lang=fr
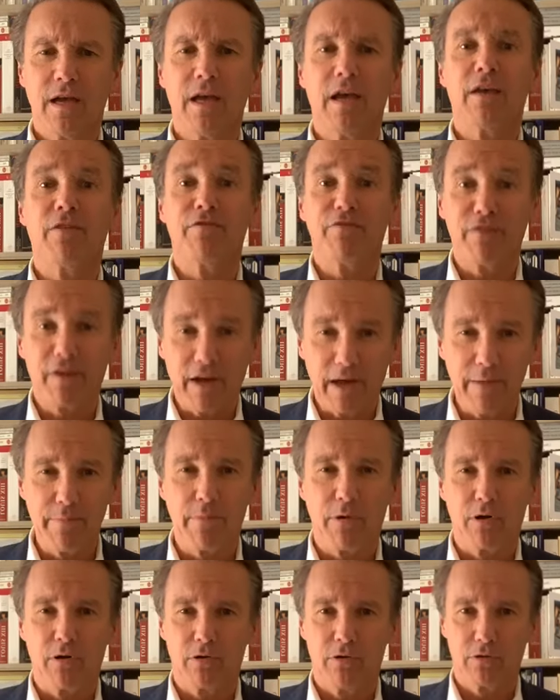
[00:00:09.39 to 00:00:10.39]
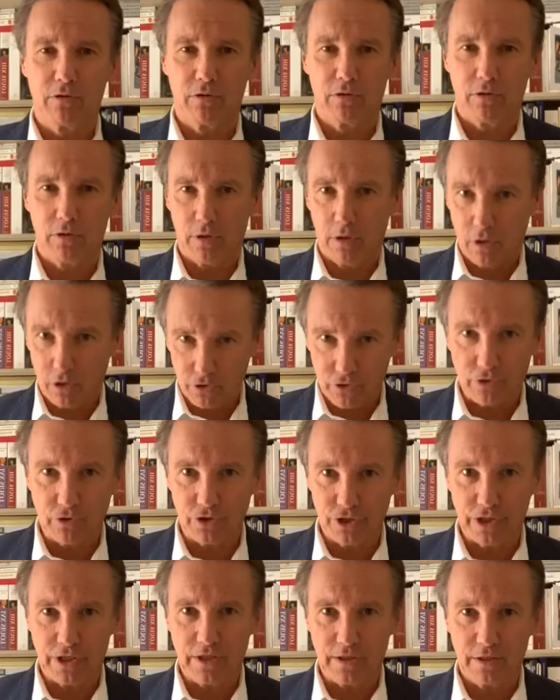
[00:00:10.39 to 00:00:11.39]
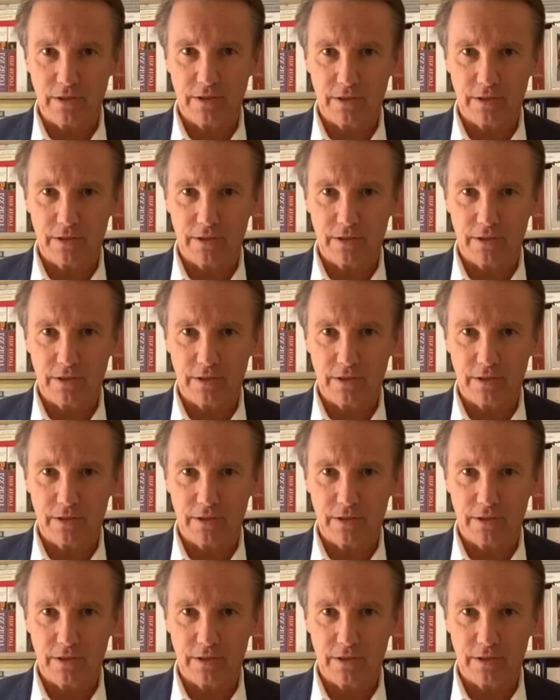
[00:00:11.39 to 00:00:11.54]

est vraiment en danger.